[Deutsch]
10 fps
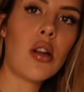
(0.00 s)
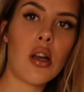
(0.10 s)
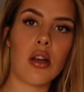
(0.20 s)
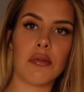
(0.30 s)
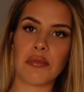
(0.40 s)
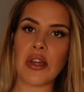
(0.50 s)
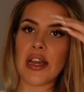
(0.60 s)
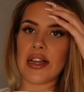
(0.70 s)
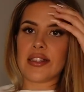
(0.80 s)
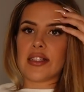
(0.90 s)
Ähm,
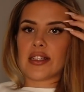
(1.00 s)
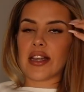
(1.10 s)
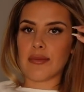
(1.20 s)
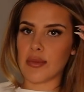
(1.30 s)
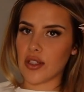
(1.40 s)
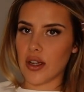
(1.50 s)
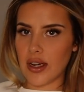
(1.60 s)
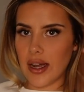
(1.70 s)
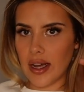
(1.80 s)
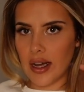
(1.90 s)
ist jetzt kein
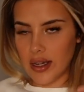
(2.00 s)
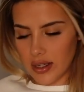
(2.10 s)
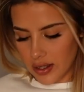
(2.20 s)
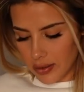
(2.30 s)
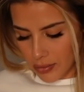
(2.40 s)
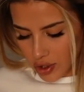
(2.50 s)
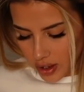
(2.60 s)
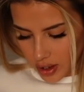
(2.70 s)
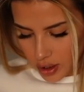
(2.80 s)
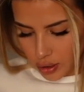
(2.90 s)
besonderer ähm,
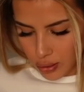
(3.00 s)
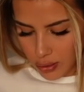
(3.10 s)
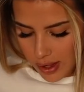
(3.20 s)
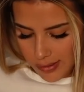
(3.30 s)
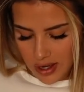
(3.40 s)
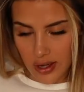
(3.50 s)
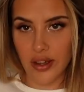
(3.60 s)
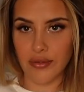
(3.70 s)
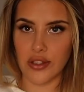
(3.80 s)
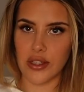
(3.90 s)
Jogginganzug, aber
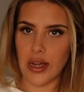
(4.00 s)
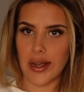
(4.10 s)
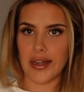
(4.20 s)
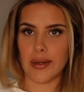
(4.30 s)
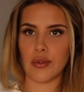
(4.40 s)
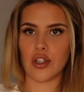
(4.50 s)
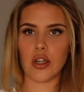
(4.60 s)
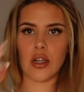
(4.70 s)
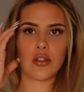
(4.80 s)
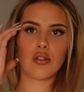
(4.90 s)
ihr wisst ja, ich liebe
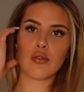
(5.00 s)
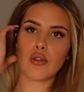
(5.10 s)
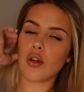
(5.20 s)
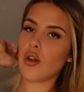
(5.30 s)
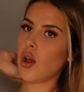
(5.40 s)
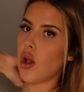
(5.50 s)
Jogginganzüge.